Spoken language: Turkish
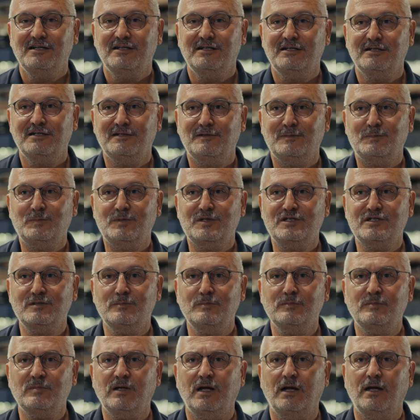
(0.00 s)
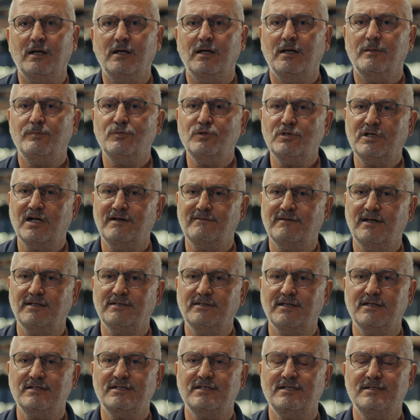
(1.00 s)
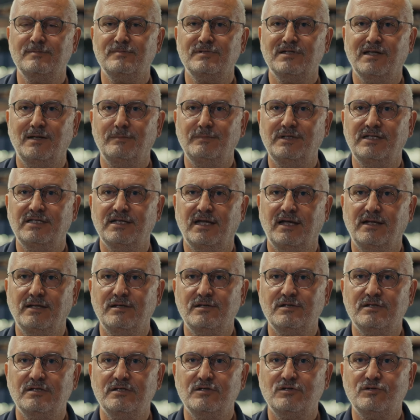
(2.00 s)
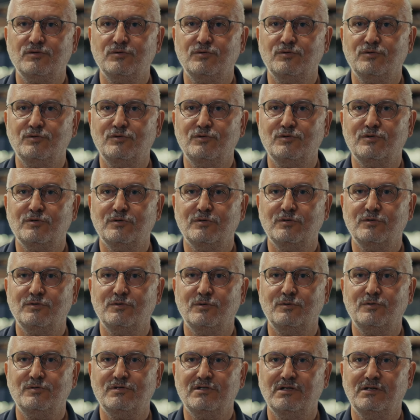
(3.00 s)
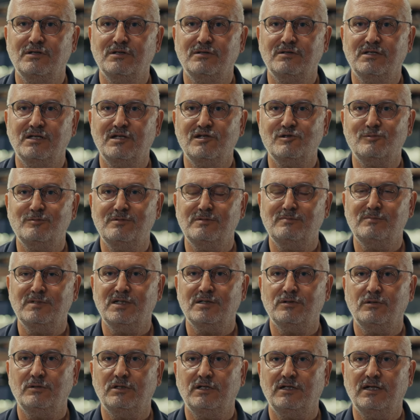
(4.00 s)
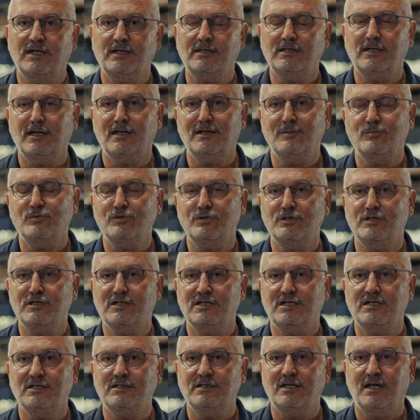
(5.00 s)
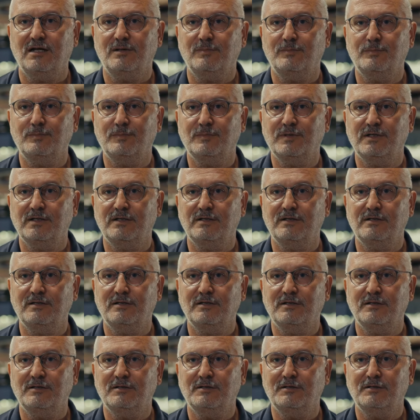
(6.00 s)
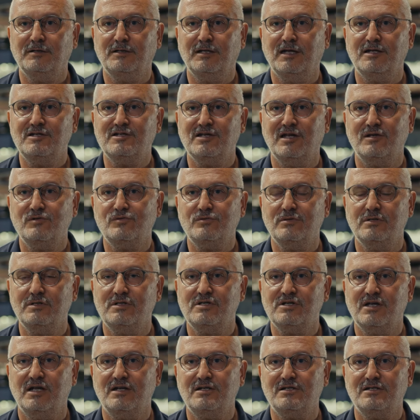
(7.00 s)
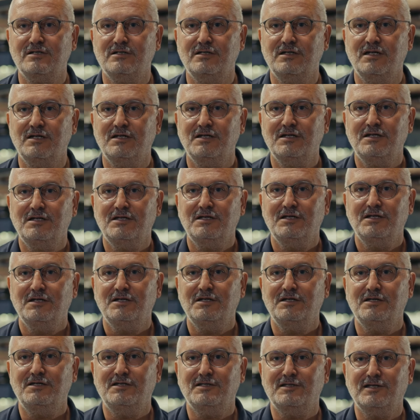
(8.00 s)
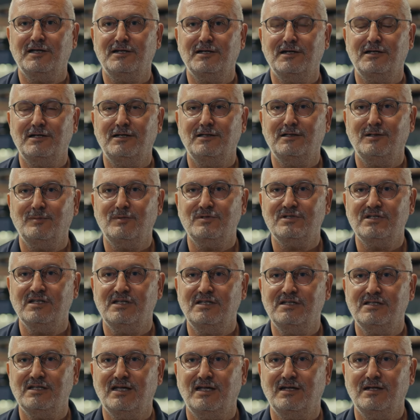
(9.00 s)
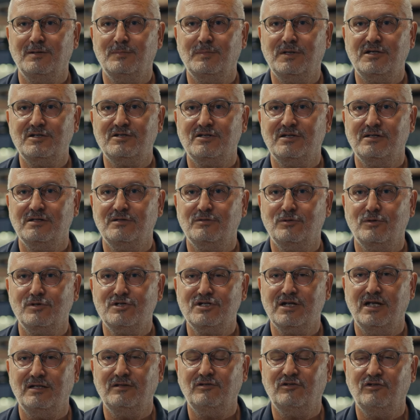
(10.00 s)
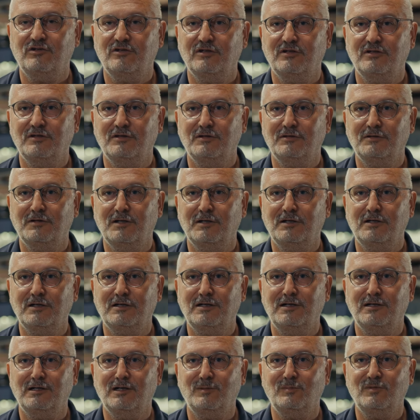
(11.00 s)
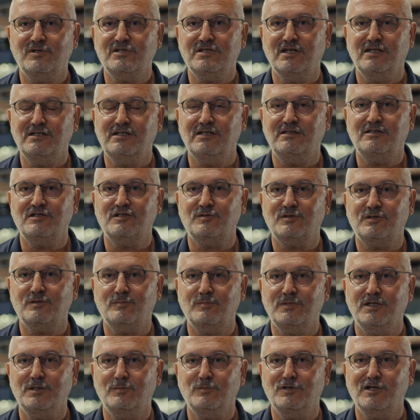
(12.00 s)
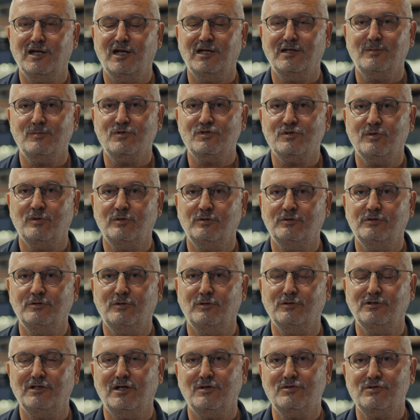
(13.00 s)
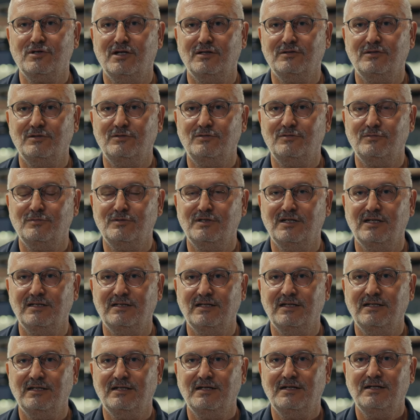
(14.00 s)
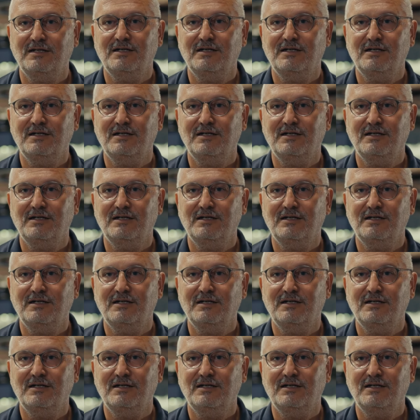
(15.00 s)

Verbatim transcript: E, bizim e, büyük avantajlarımızdan bir tanesi şudur. E, ee, 9 Eylül Deniz Bilimleri olarak yani bugüne kadar e, geçen süre içerisinde iki tane akademisyen, iki tane başarılı doçent e, akademisyen yetiştirme imkanımız oldu. Onlar şu anda Türkiye'de